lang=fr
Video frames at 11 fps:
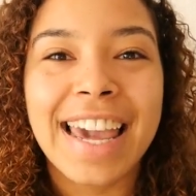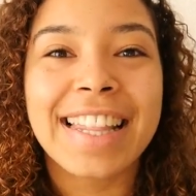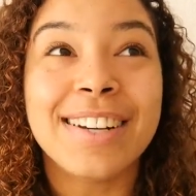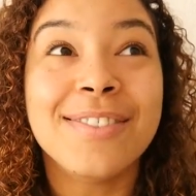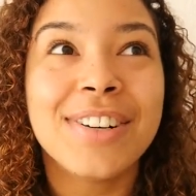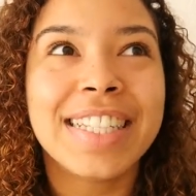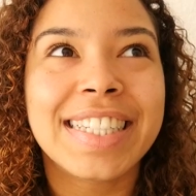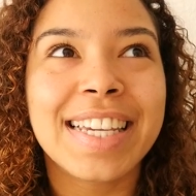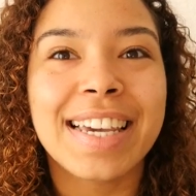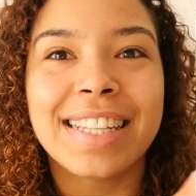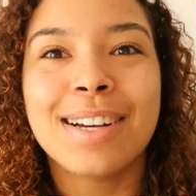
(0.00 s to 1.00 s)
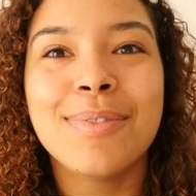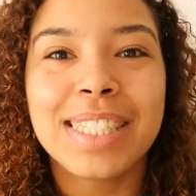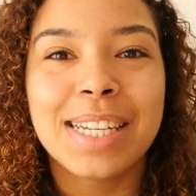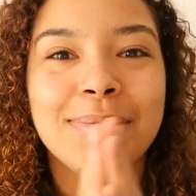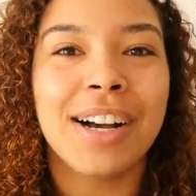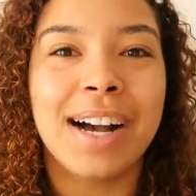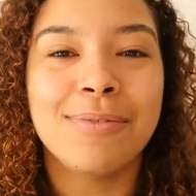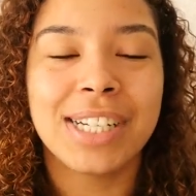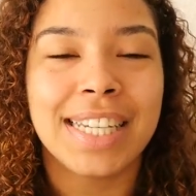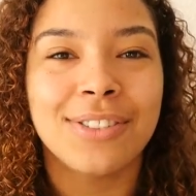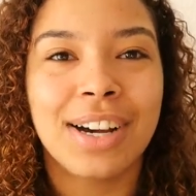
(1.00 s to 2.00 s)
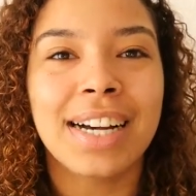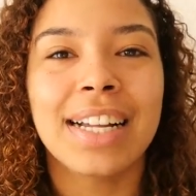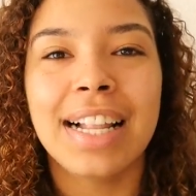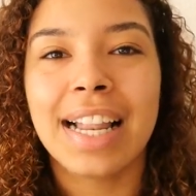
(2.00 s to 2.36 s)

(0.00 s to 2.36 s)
est à moitié est à moitié blanc, à moitié noir,